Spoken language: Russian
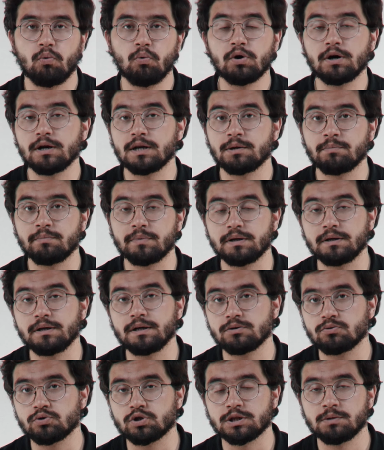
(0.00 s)
угольным и
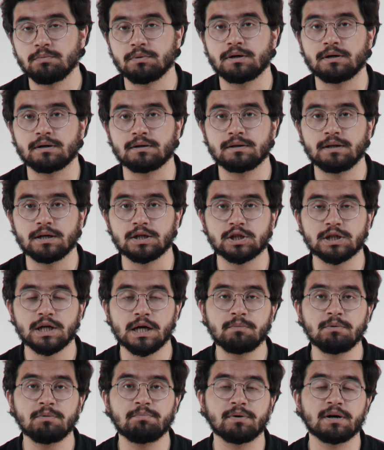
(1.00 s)
ретушными
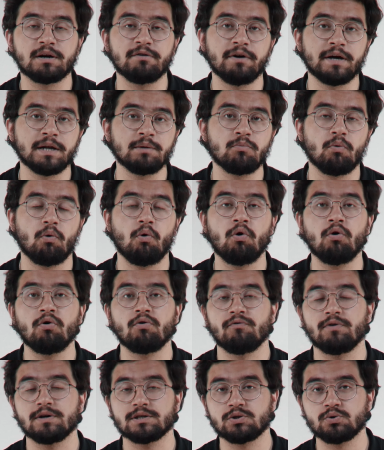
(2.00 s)
карандашами, поговорим о
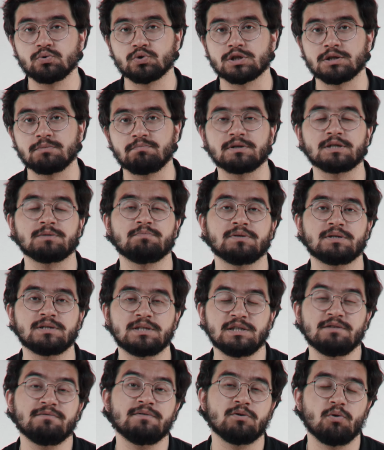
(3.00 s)
воздушной
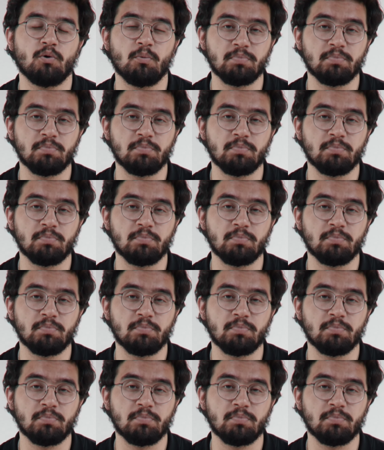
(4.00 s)
перспективе, о